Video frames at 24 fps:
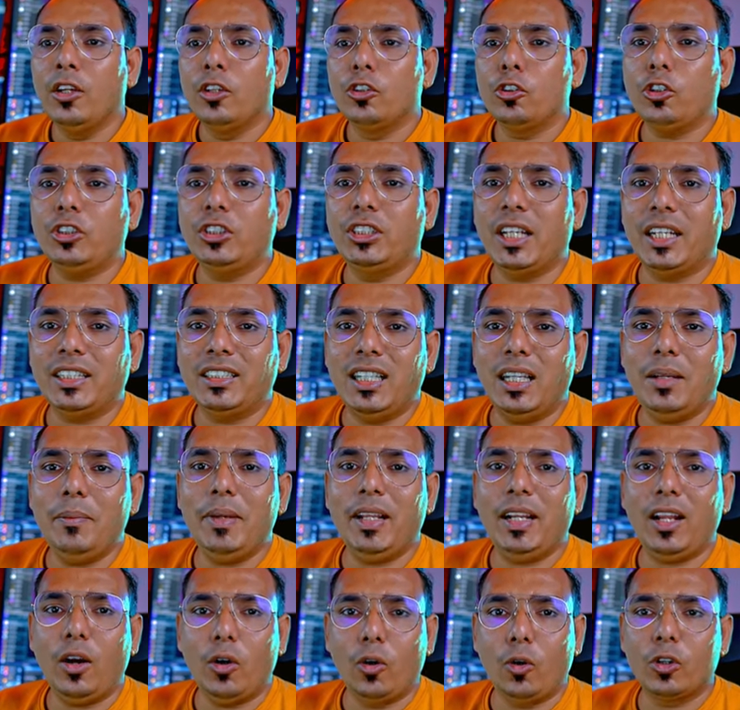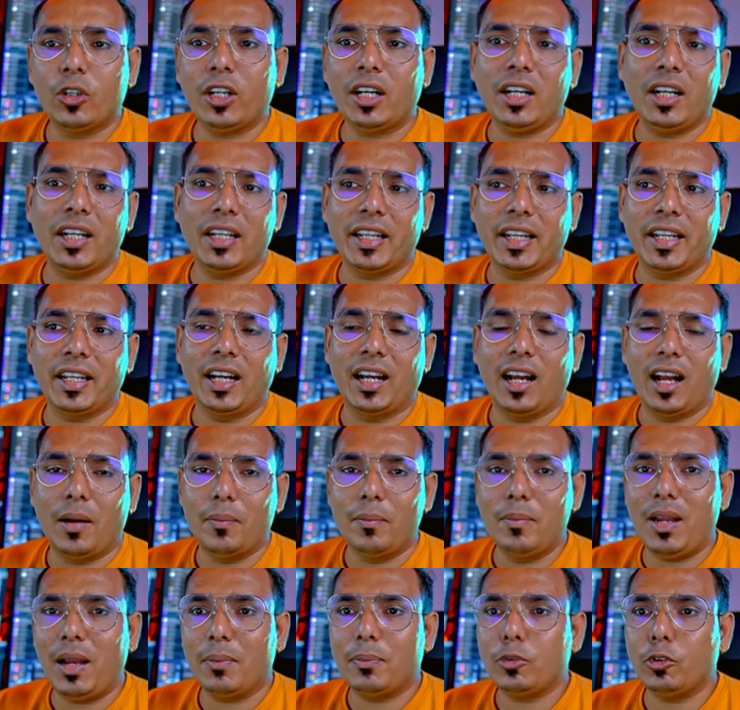तो जैसे ही मेरा ऑर्डर लगेगा अब
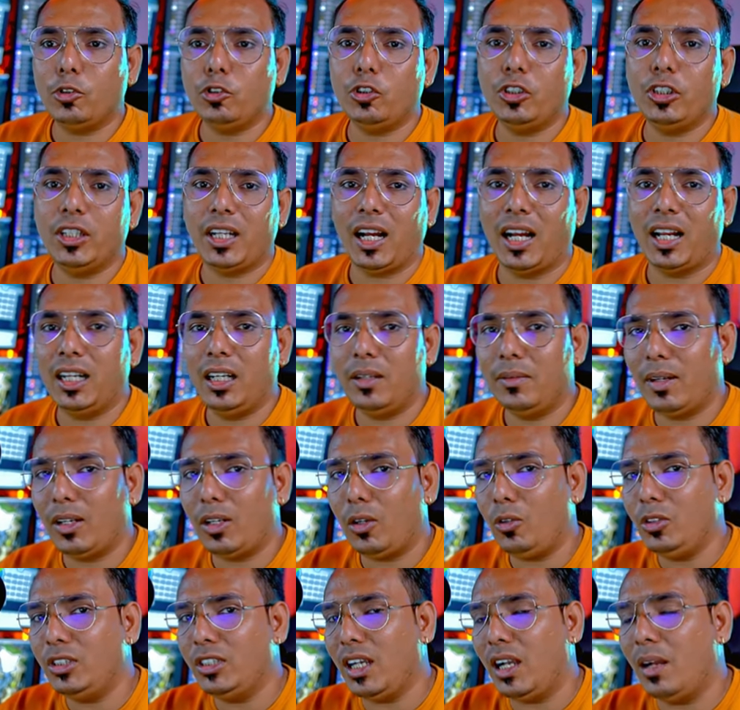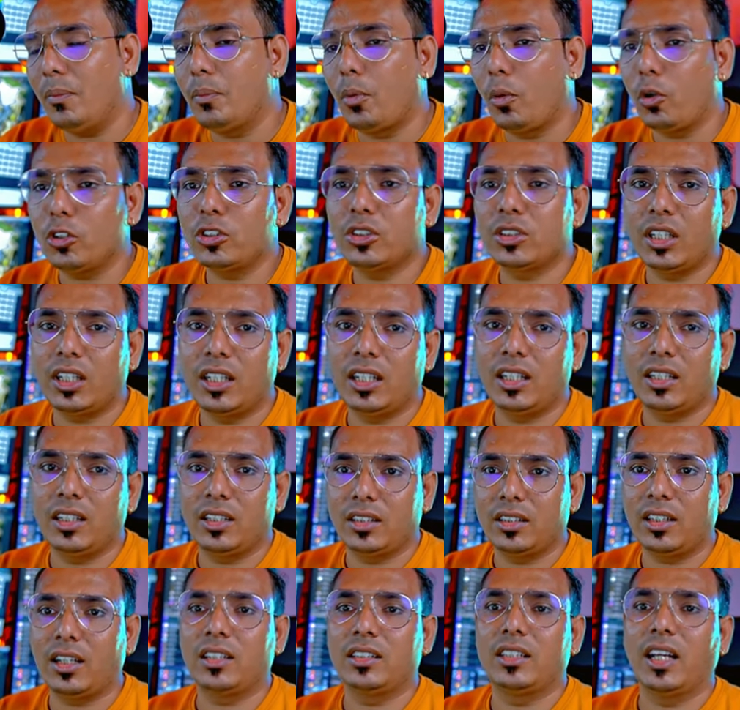मैं आपको जो दिखाने वाला हूँ यहाँ बहुत
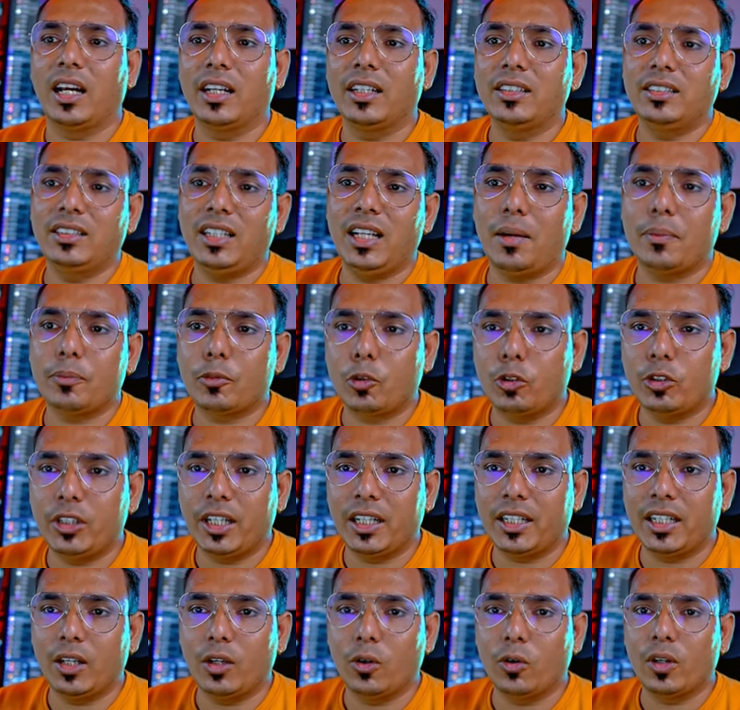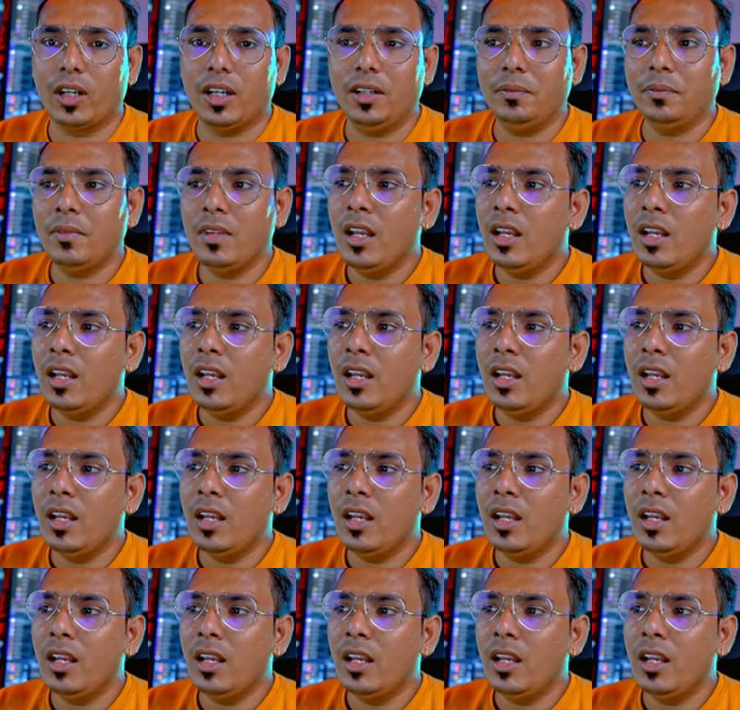ध्यान से आपको देखना होगा